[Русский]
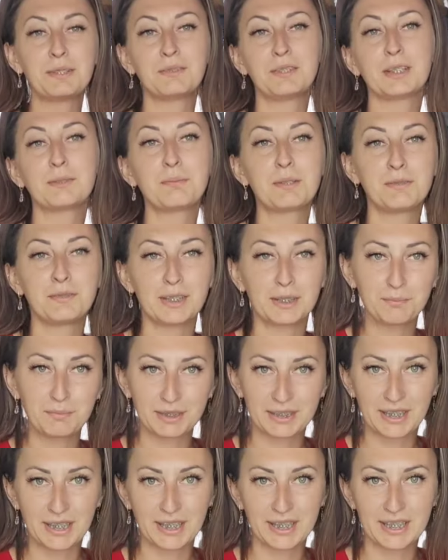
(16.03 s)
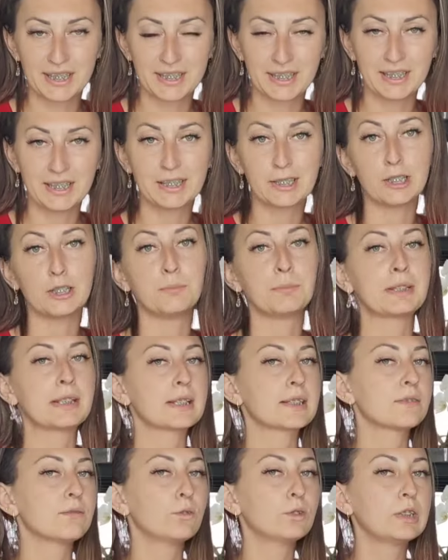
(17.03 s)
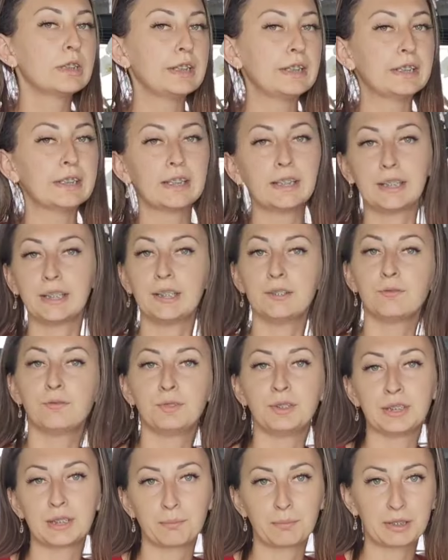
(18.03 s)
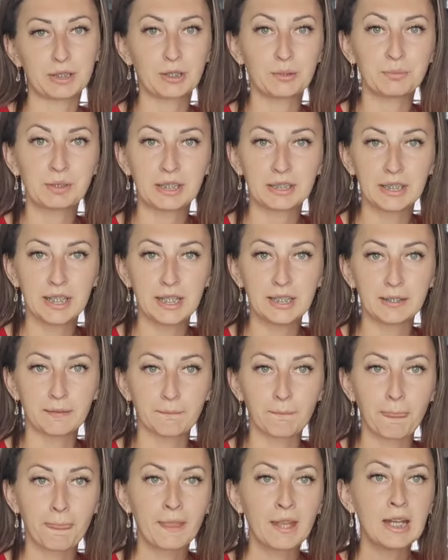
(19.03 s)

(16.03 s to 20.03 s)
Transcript: Привет-привет, мои дорогие зрители! Меня зовут Ирина, и вы на моем канале.